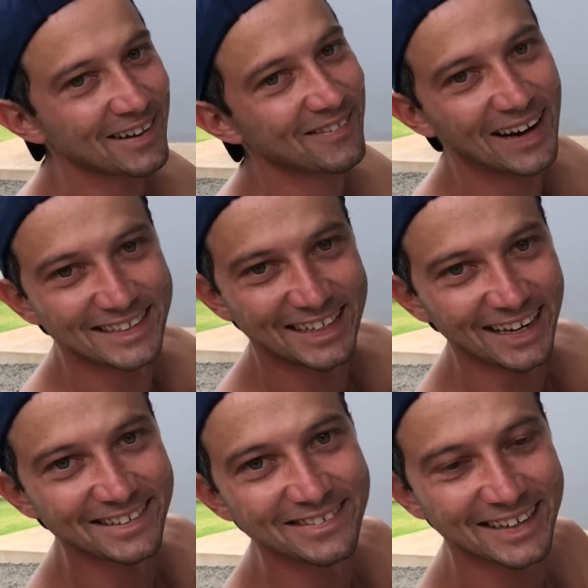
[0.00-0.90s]
Não vai
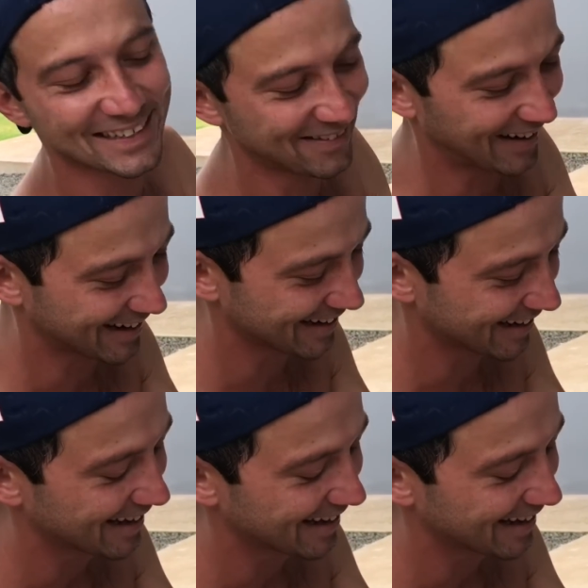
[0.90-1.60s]
achar nunca essa marca aqui.